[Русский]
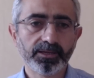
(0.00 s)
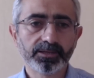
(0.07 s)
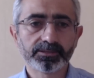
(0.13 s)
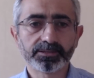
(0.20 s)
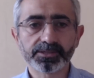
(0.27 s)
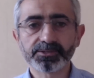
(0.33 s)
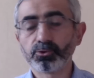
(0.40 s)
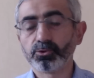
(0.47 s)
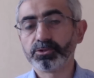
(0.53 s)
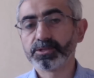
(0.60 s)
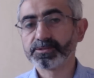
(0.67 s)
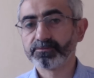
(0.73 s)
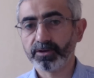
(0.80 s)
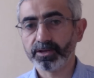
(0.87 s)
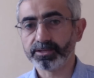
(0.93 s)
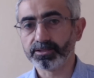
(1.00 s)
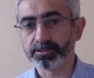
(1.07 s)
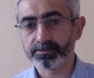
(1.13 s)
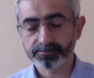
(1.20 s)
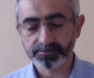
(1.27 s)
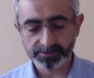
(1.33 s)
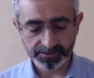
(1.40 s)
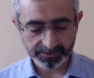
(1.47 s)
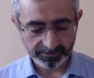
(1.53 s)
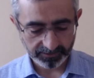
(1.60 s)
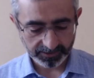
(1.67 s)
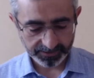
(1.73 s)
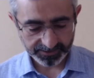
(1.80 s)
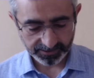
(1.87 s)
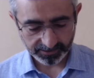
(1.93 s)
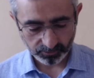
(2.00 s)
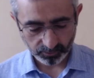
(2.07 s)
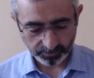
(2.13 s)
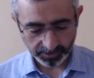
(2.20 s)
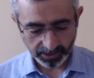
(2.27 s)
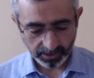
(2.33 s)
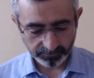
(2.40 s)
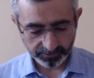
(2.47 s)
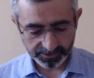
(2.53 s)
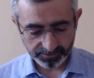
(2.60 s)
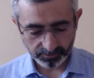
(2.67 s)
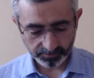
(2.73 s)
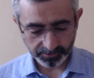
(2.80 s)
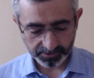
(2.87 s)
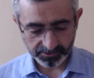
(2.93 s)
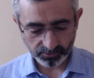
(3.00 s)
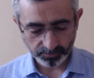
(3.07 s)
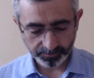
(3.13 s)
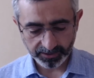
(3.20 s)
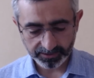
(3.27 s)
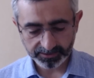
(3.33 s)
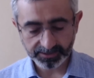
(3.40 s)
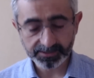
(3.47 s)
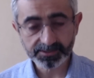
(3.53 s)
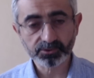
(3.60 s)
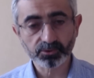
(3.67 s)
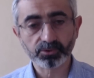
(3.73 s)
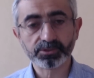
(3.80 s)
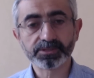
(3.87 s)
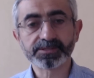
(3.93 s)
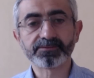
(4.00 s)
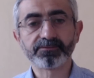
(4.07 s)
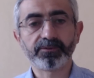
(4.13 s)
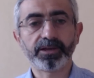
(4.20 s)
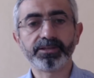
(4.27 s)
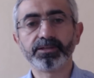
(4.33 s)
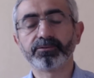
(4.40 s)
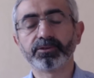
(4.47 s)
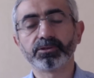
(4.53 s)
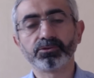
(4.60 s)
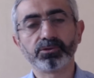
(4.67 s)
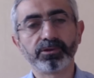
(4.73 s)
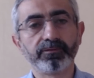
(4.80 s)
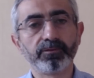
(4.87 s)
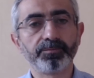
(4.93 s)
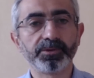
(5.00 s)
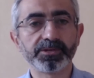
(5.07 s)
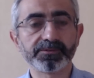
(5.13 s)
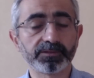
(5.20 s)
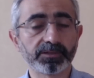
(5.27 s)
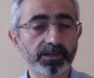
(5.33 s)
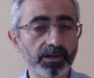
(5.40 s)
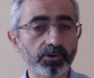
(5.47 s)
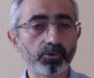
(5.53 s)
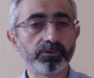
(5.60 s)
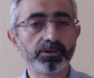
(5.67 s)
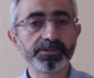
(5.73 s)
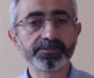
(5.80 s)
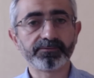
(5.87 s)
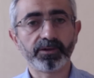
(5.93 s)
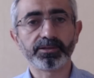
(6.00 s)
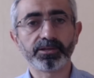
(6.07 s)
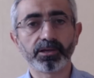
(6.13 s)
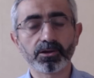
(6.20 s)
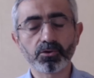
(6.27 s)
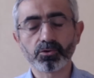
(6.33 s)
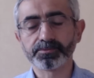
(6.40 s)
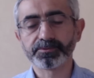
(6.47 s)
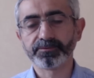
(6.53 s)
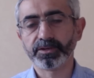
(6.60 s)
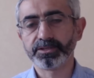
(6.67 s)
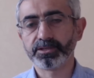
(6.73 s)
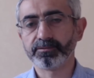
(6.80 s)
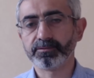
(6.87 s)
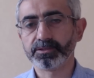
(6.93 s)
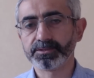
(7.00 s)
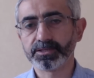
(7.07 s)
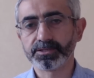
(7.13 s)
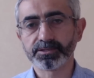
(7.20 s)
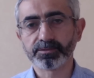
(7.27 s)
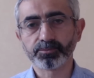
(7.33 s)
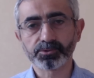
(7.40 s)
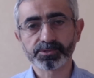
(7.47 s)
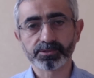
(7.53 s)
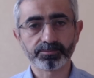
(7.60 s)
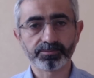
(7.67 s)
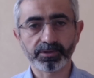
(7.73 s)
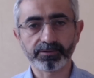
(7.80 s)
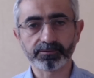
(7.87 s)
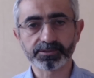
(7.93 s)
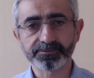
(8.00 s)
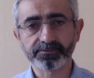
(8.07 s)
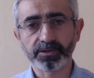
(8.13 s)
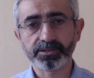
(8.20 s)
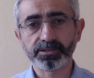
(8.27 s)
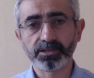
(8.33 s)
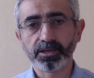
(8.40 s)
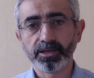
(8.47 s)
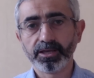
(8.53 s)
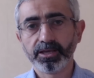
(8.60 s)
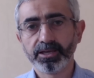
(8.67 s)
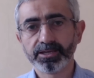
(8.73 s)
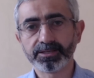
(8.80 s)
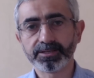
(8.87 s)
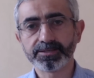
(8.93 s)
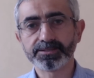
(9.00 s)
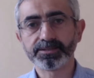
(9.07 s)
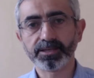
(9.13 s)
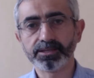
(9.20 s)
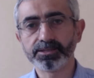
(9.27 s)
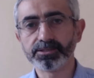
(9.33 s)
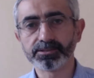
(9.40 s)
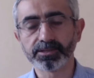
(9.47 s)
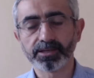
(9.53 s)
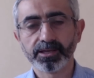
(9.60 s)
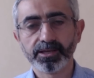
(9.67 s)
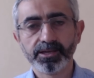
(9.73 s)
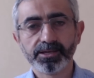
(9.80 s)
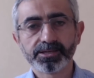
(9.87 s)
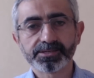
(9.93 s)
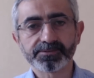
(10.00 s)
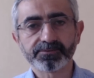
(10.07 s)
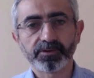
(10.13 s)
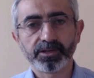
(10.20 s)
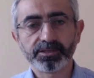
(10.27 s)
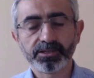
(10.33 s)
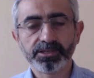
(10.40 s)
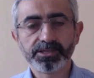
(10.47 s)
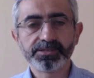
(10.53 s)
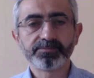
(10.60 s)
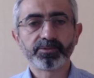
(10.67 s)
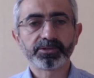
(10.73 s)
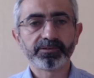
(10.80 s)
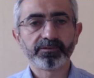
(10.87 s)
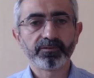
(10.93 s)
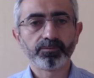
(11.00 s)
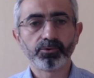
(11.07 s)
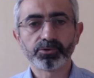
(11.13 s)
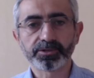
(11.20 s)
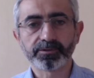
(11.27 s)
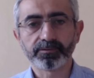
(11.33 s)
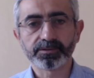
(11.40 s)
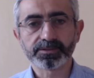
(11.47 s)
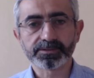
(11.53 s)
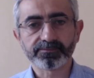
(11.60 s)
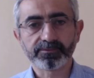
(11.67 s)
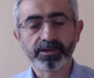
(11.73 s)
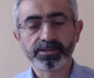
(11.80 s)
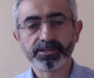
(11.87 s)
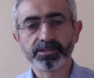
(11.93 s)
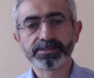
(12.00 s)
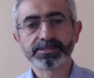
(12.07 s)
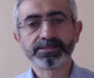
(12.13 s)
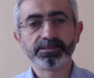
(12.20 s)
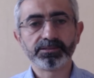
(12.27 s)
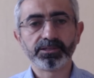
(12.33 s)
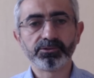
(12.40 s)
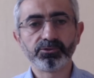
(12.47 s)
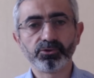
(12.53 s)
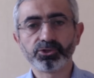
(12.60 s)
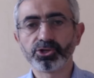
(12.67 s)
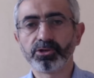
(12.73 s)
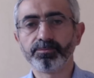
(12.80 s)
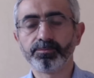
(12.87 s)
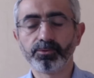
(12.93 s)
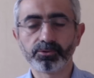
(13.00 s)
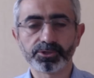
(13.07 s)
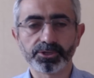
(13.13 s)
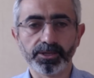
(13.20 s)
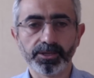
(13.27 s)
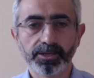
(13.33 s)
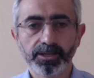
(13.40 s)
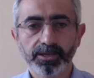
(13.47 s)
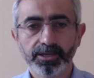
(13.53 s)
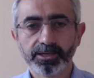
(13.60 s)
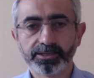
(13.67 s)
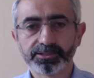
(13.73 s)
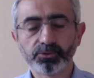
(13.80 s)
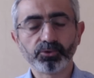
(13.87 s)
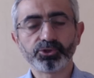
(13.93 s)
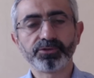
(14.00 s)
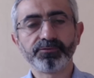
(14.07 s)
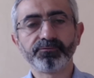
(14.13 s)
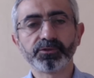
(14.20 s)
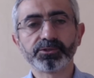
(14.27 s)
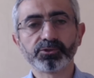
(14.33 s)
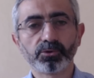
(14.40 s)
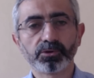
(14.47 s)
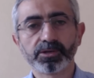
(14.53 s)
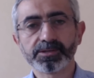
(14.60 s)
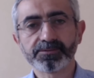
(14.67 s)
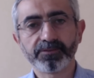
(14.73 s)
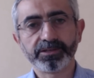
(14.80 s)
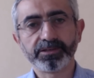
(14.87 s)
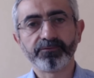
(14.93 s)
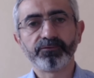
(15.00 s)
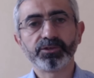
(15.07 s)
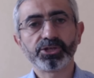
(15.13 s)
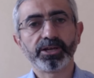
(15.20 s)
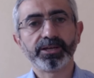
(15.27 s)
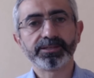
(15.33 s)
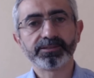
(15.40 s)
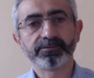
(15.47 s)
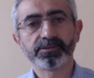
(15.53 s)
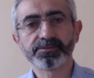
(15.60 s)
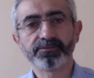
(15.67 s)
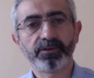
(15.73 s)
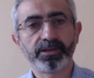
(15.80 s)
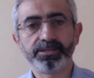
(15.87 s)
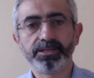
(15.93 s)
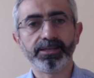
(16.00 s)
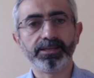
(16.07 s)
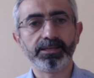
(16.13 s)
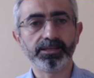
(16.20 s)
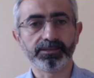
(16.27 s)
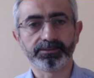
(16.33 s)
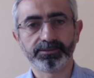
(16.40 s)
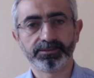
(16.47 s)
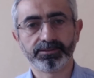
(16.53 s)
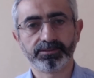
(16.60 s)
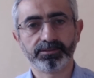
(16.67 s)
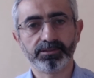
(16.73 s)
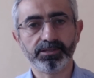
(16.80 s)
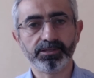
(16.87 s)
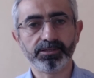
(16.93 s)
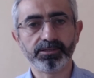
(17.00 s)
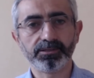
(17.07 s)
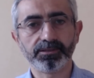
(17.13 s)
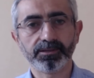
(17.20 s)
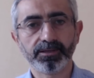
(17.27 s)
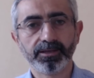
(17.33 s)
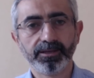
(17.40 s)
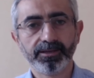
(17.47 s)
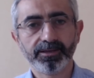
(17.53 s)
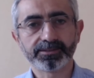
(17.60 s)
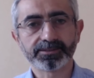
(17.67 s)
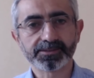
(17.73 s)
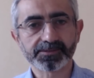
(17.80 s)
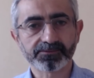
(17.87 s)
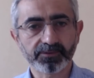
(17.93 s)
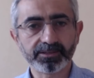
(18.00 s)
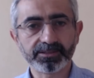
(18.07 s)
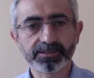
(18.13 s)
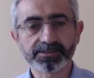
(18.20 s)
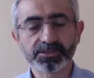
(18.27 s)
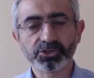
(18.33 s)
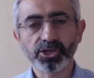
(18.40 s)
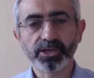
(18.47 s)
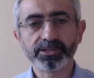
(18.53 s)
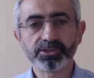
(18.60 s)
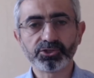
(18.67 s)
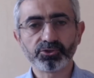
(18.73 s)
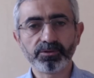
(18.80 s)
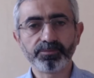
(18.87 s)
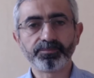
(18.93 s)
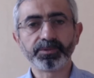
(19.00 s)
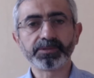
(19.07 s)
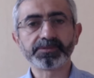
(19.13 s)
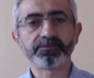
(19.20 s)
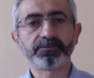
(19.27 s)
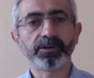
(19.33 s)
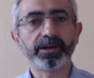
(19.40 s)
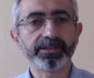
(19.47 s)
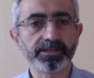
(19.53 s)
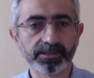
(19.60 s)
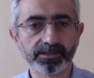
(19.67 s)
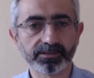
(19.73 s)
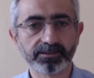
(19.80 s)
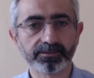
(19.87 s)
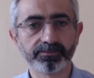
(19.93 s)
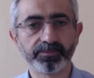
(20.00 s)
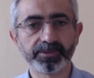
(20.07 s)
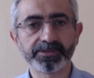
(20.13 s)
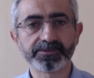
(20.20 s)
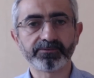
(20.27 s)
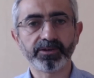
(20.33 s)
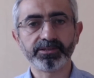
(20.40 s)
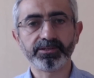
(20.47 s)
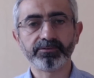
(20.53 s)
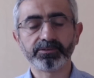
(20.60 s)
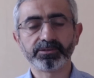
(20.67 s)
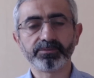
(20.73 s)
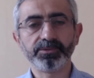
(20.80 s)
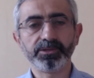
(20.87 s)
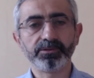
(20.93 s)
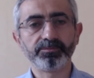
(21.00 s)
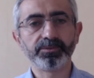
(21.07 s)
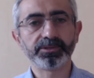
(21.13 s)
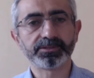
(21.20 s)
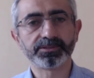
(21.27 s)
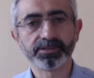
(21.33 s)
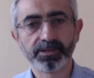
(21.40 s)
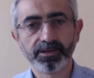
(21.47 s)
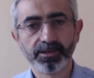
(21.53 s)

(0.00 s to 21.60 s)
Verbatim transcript: Достойно звание. Здесь говорится, умоляю вас поступать достойно звания, в которое вы призваны. Какое звание? О каком звании говорит здесь апостол Павел? Звание христианина, звание избранного Божьего, звание сына и дочери Божьей. Это очень высокое звание, выше этого звания нет. И это звание означает еще и призвание, призвание в этом мире быть